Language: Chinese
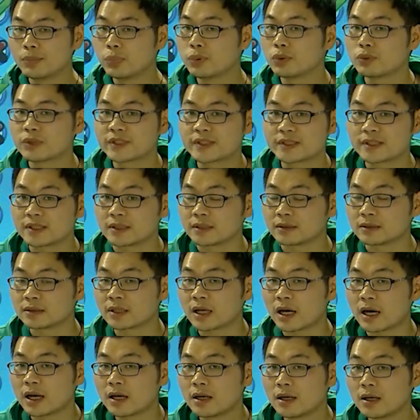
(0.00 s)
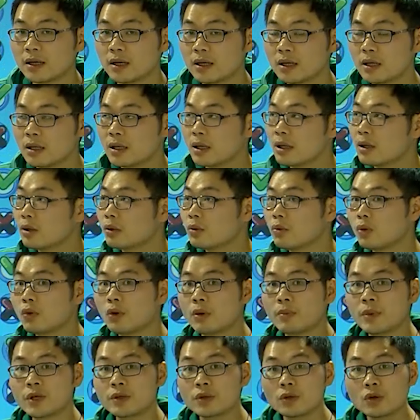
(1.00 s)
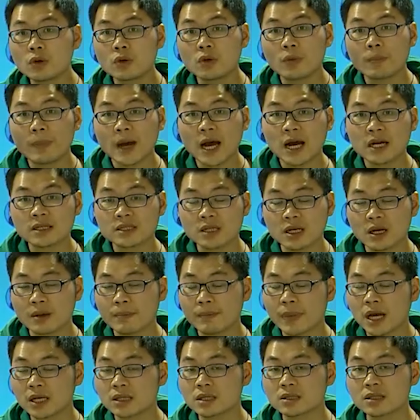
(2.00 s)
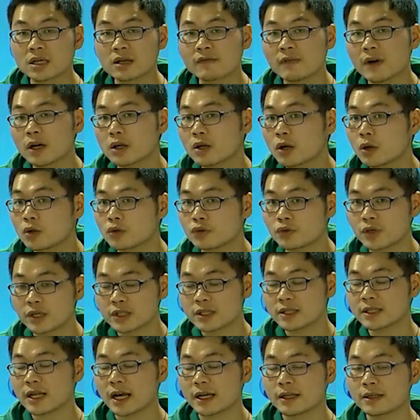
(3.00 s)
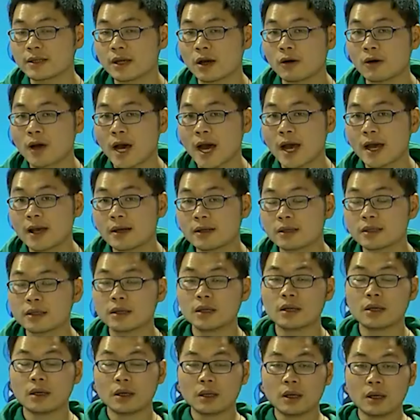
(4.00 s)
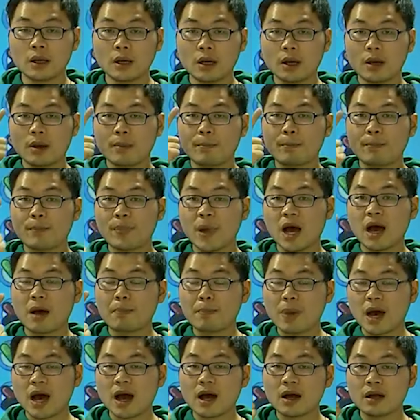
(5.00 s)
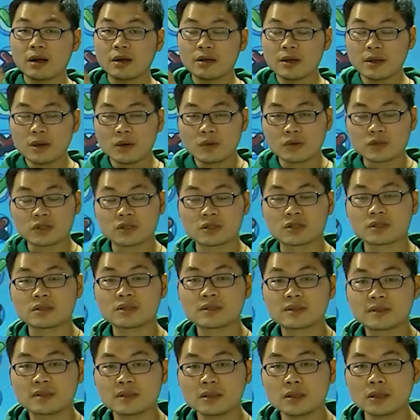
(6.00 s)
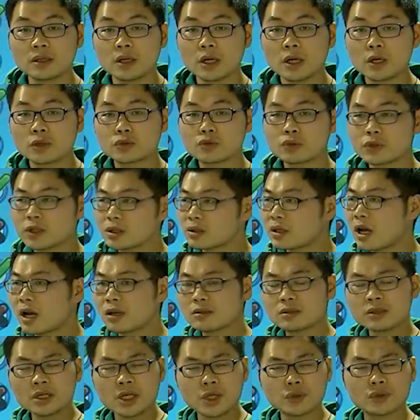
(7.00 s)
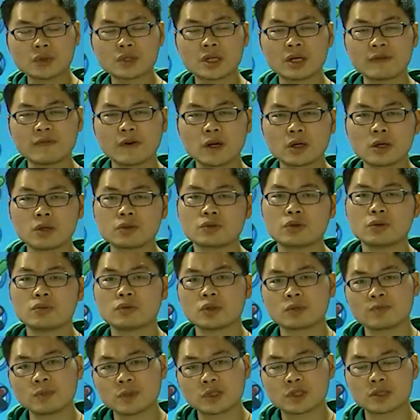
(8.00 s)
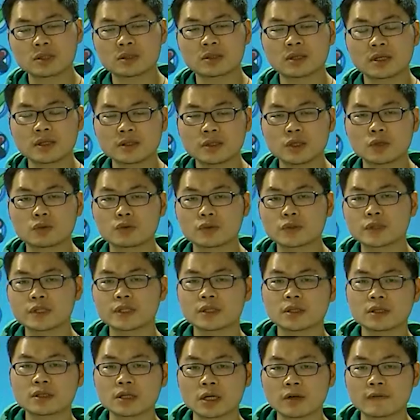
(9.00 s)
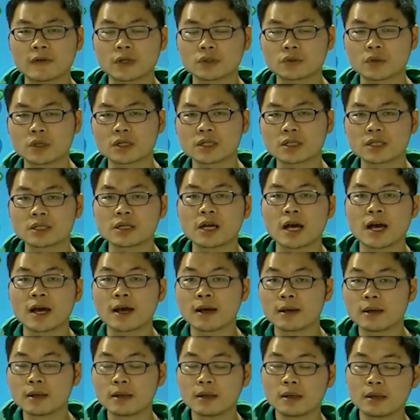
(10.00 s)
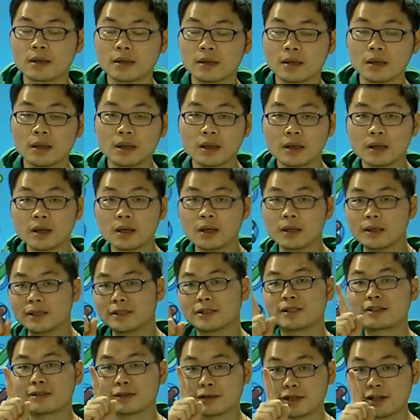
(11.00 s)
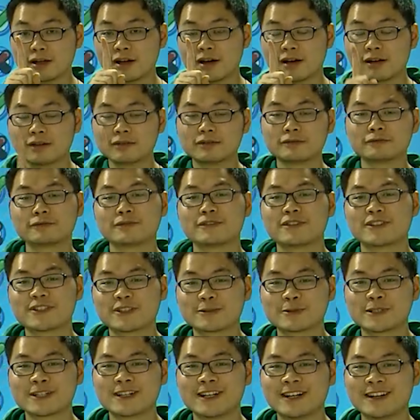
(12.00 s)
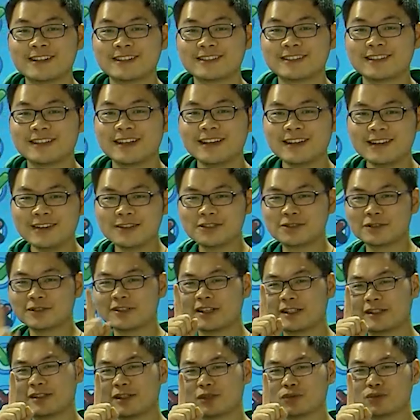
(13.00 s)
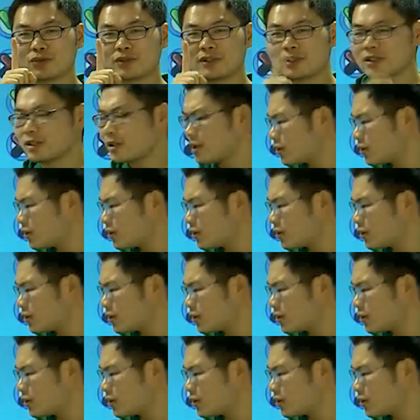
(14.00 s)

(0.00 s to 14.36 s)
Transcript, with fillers: 不行了，我们用八乘八的乘法口诀是哪一条啊？八八六十四，所以他这一句乘法口诀，我们只能写出几个乘法算式呀？一个，是不是？哎，只能写出一